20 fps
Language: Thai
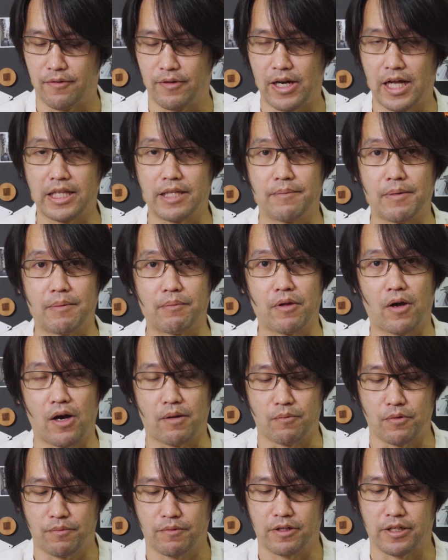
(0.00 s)
เวลาจะแบบถอ
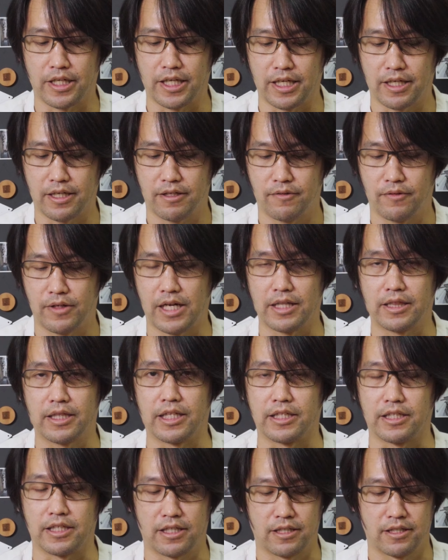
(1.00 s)
ดปุ๊บอย่างนี้เวลา
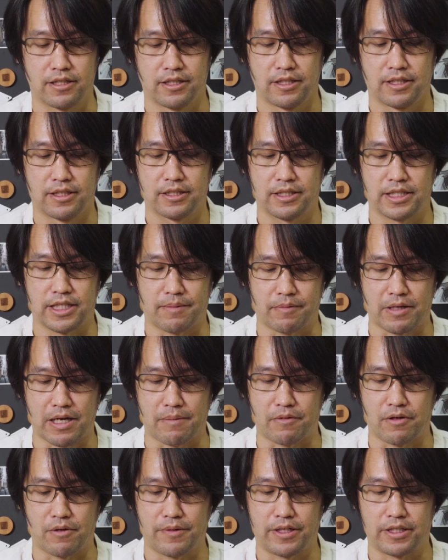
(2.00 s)
ติดก็เสียบก
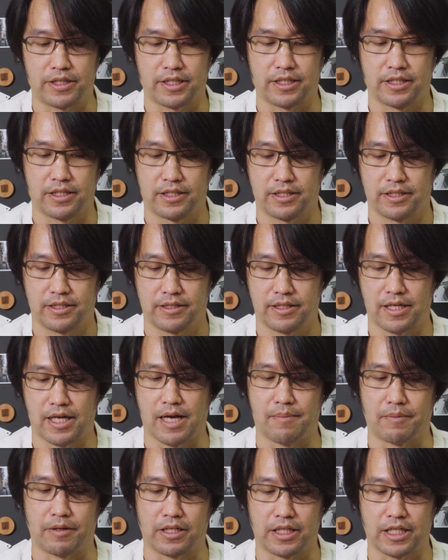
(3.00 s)
ลับเข้าไปเลย
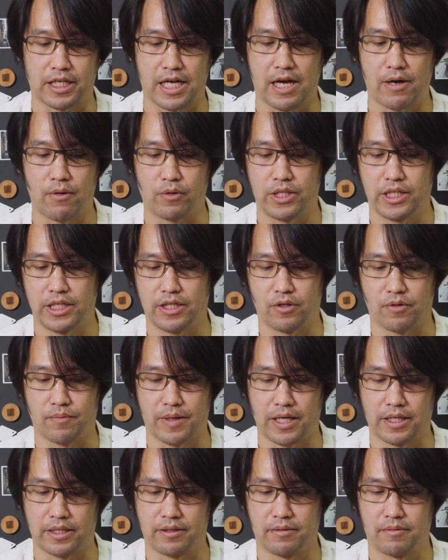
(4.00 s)
มันก็จะเข้าที่ของ
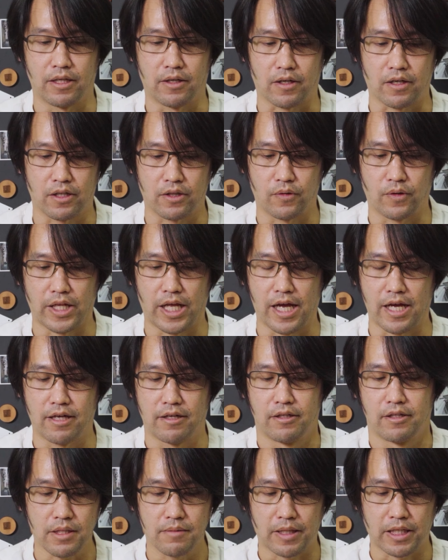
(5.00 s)
มันแล้วก็ตัวเนี้ย
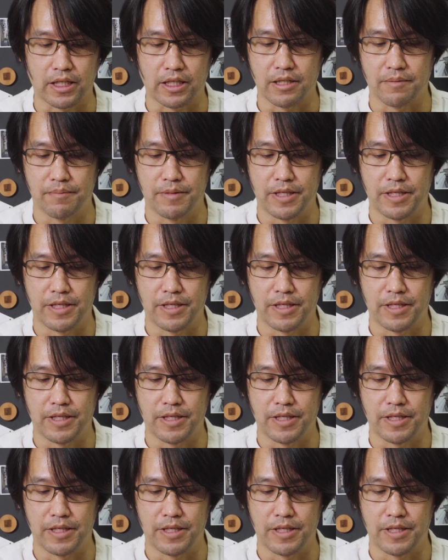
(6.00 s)
มันก็จะ